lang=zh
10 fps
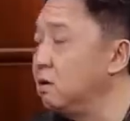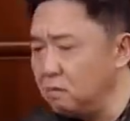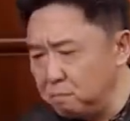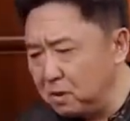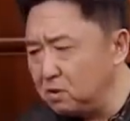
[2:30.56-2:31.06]
因
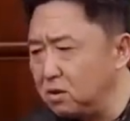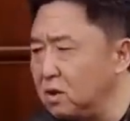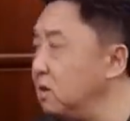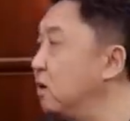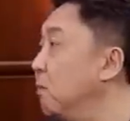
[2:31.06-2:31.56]
为彼此
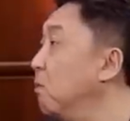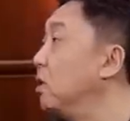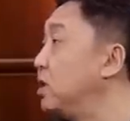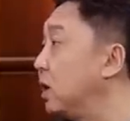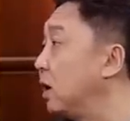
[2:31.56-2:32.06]
已经很
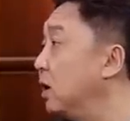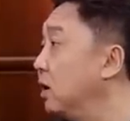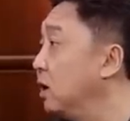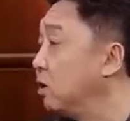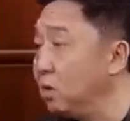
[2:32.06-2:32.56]
默契了，
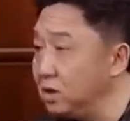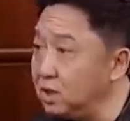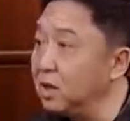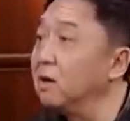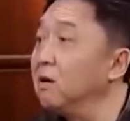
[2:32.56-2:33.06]
关
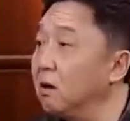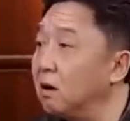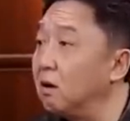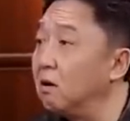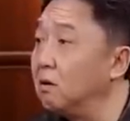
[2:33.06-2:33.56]
系也很
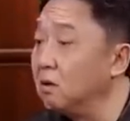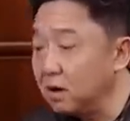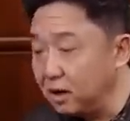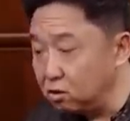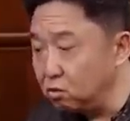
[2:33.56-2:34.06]
好，
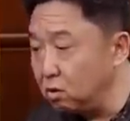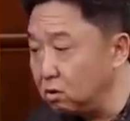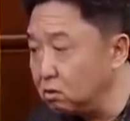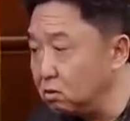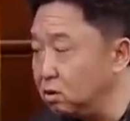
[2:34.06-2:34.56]
该说
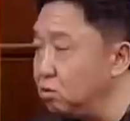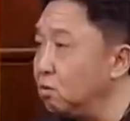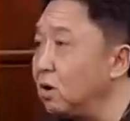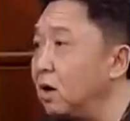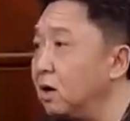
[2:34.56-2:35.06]
一句
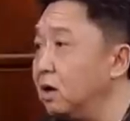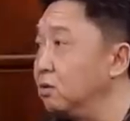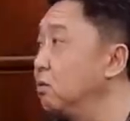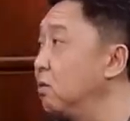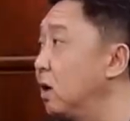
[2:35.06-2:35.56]
话、
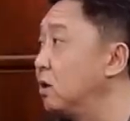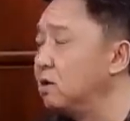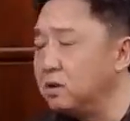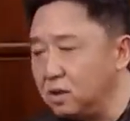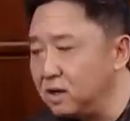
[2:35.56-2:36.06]
两句话，
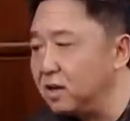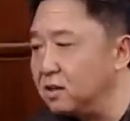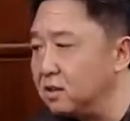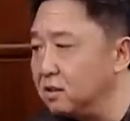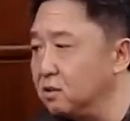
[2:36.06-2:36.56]
甚至一个
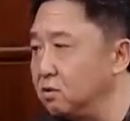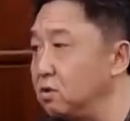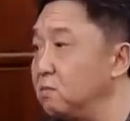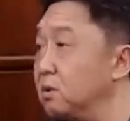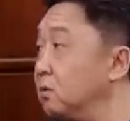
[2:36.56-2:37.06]
眼神，就
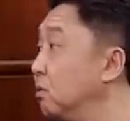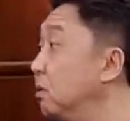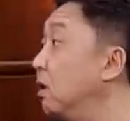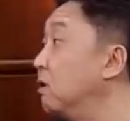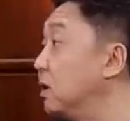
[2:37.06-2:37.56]
基本上就
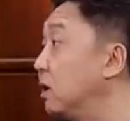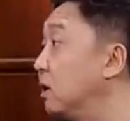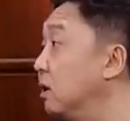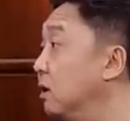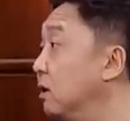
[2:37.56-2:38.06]
能了解
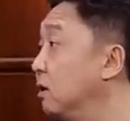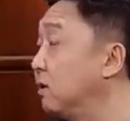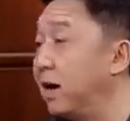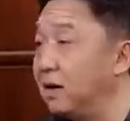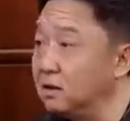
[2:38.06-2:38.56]

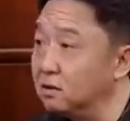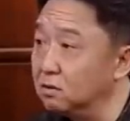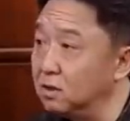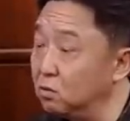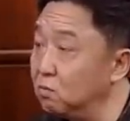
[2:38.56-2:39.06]
了。台
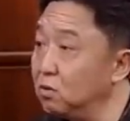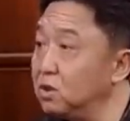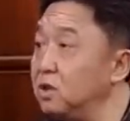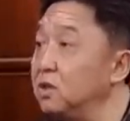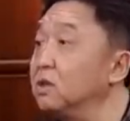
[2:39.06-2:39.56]
上这种默
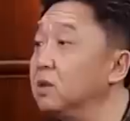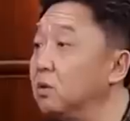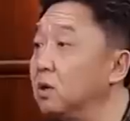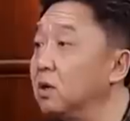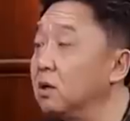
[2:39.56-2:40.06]
契已经有
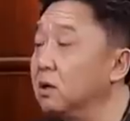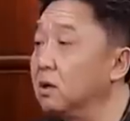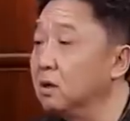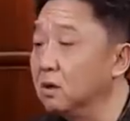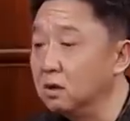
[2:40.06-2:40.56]

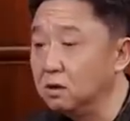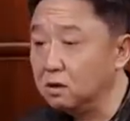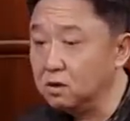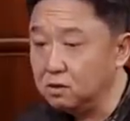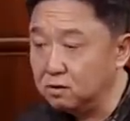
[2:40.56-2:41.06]

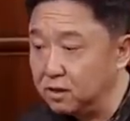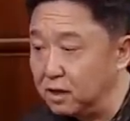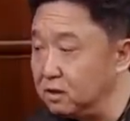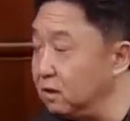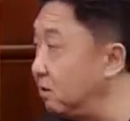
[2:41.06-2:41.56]
了，甚至
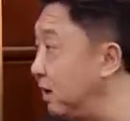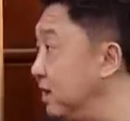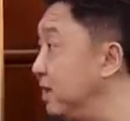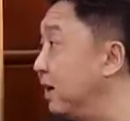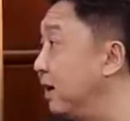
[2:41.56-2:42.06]
延伸到
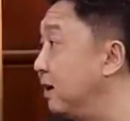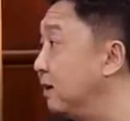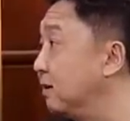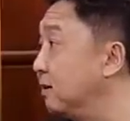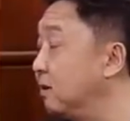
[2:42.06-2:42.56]
台下来
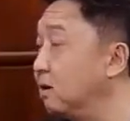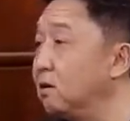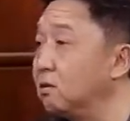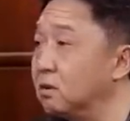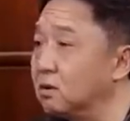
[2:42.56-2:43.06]
了，然
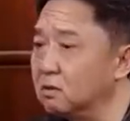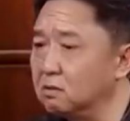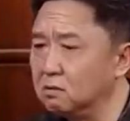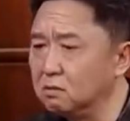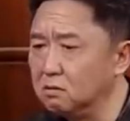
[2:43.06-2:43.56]
后呢？
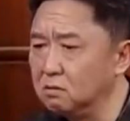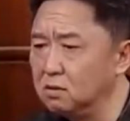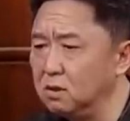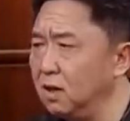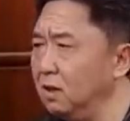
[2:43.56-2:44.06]

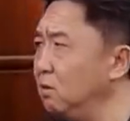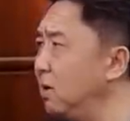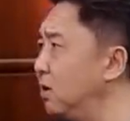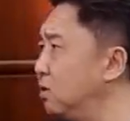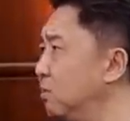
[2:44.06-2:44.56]
其他的
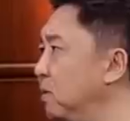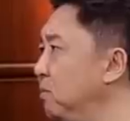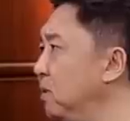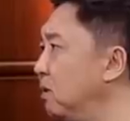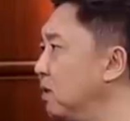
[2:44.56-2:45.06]
话也就没
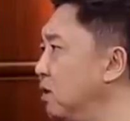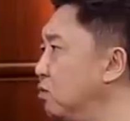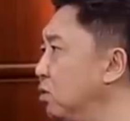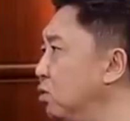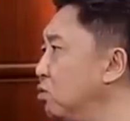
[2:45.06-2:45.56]
必要，该
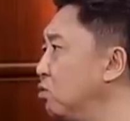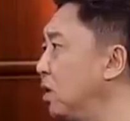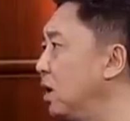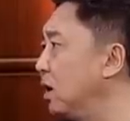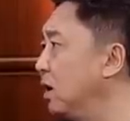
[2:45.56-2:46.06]
说的都
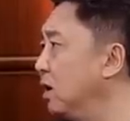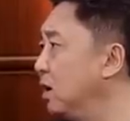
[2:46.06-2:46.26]
说了，